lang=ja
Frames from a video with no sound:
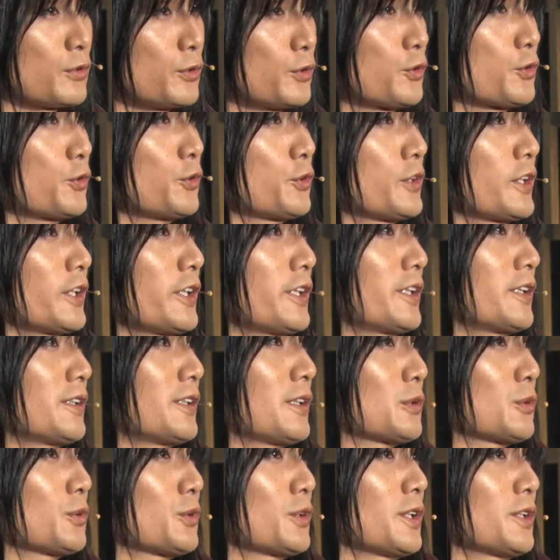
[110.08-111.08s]
相当大変
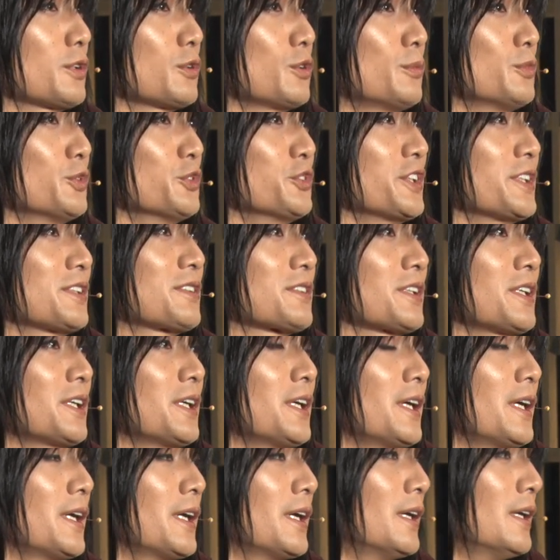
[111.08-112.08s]
なことだと思うんです
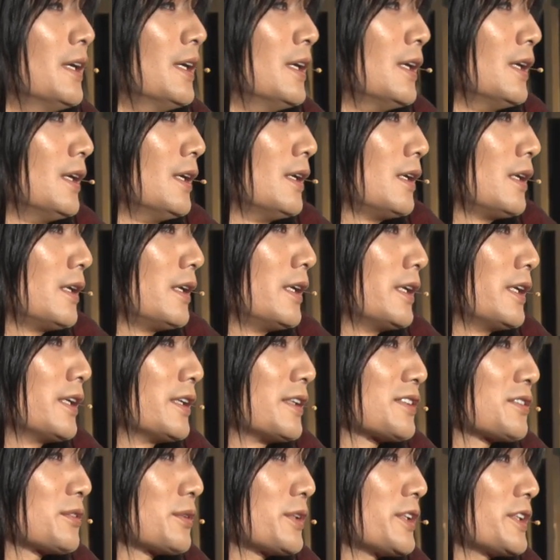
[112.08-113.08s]
が、
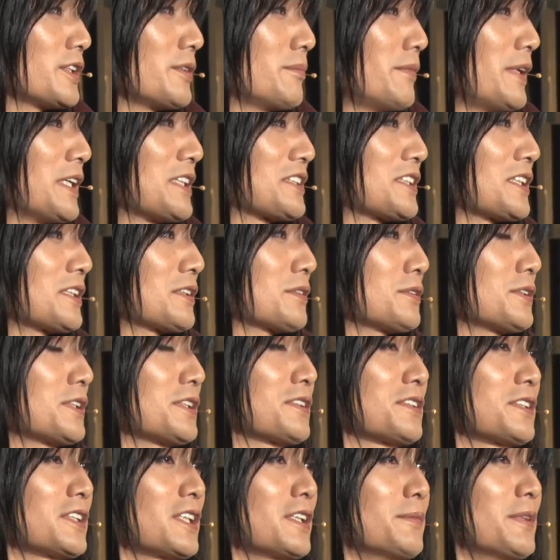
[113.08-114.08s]
えー、それに勝るで
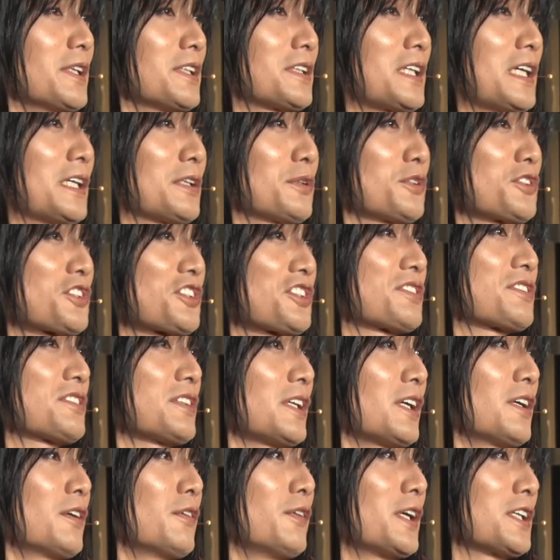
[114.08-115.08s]
すね、まあ、楽し
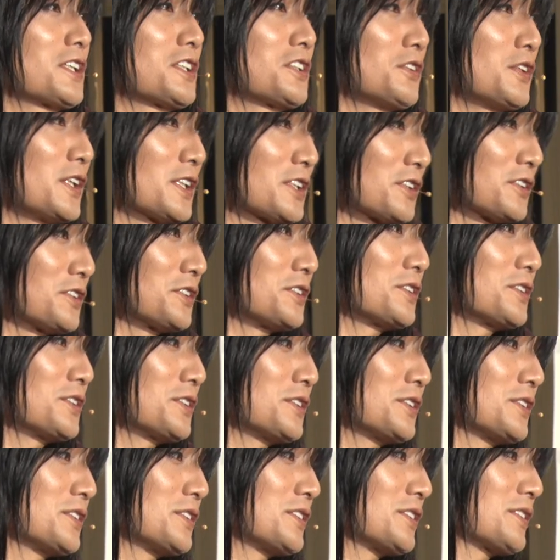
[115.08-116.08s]
さワクワク
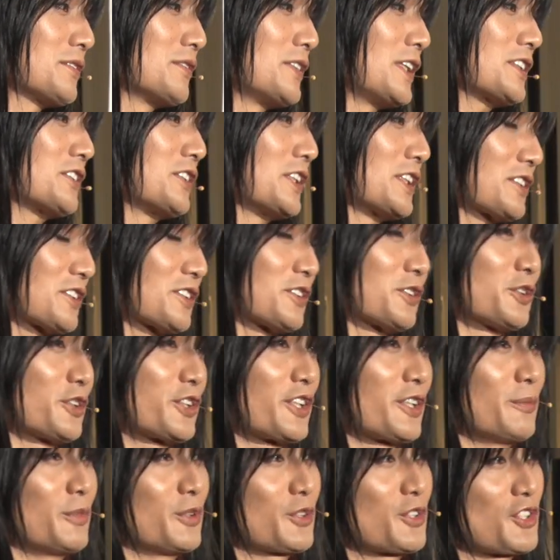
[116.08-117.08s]
ワクワクする
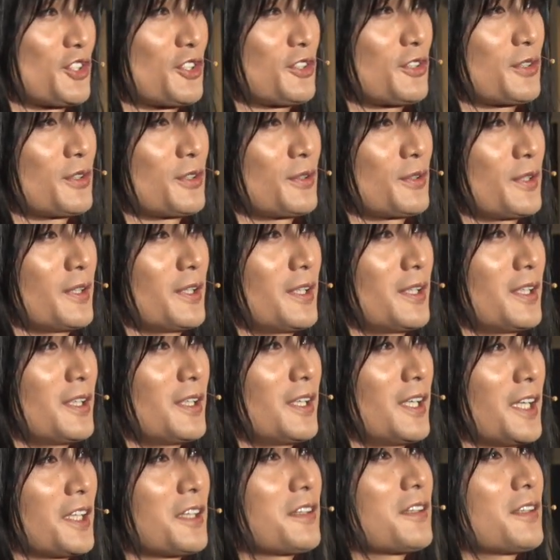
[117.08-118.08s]
気持ちっていうの
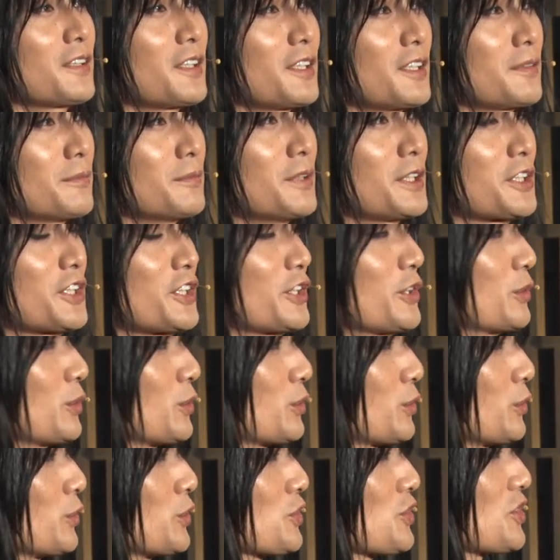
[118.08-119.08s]
があって、うん、まあ、昨
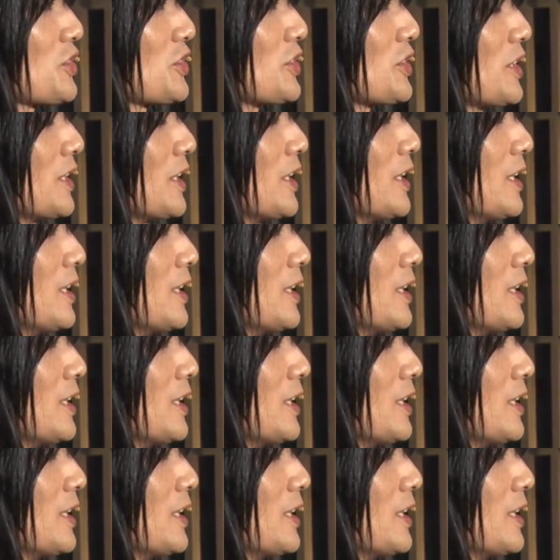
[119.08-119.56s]
日通し